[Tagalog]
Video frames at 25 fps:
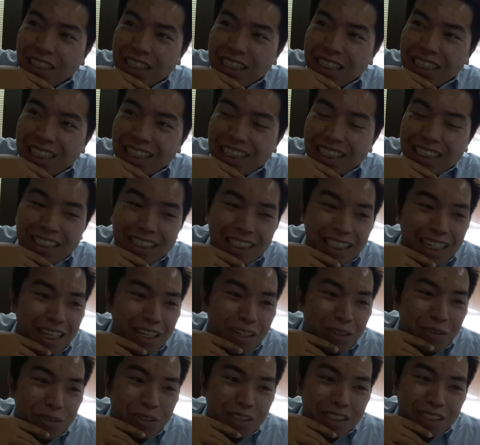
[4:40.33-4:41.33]
And
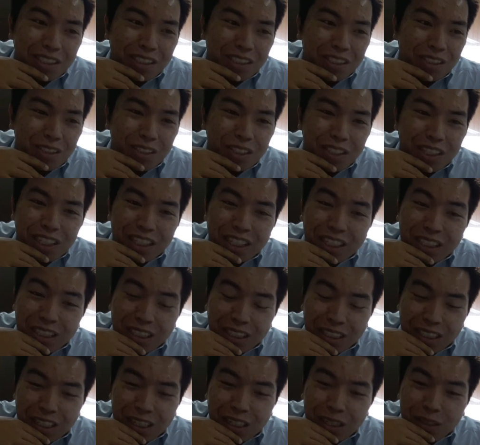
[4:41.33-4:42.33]
now, it's
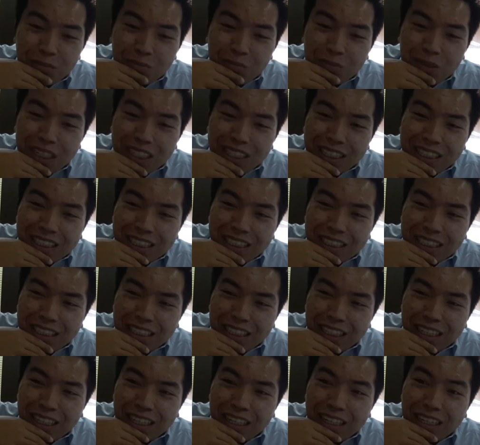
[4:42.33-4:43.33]
already 10 months
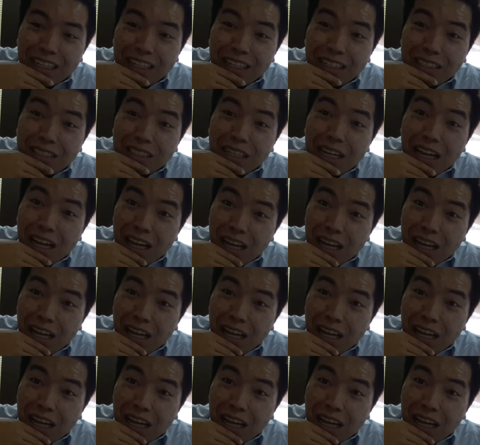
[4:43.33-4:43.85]
and